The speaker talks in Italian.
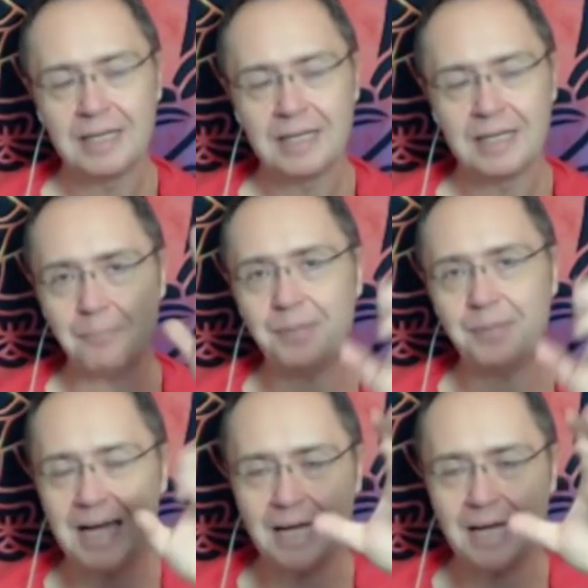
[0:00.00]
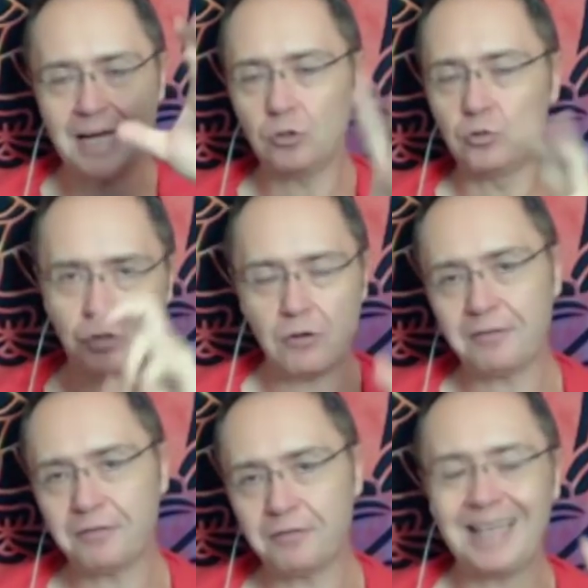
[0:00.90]
che gli ha piegato il
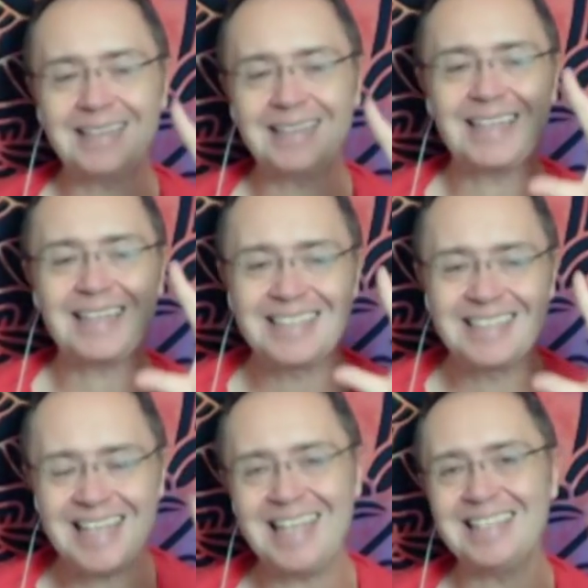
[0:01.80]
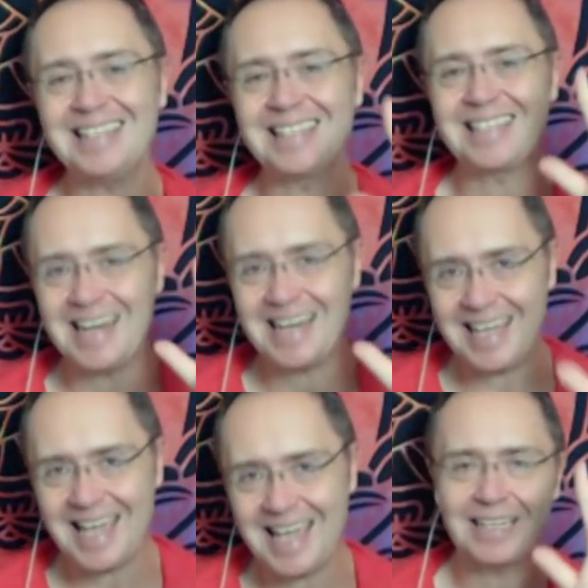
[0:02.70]
cucchiaio e la forchetta senza
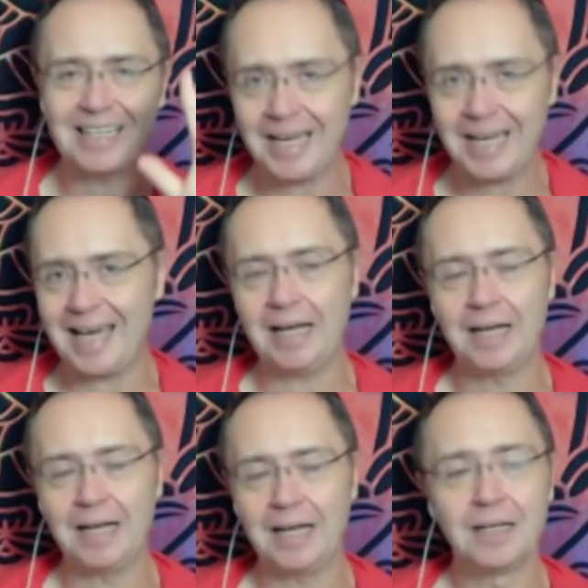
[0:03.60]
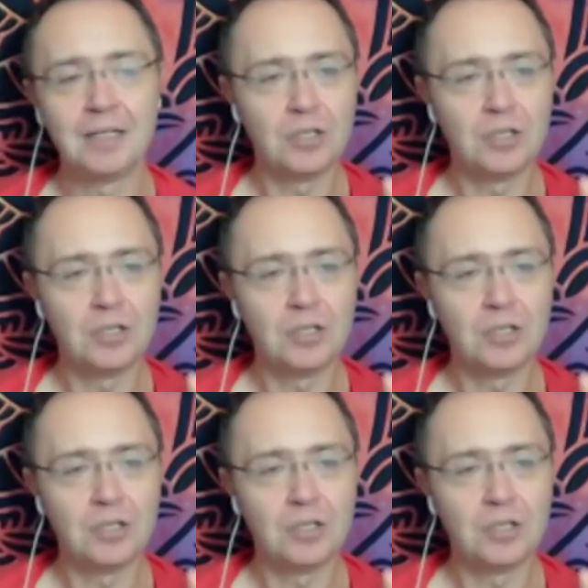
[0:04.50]
neanche toccarla.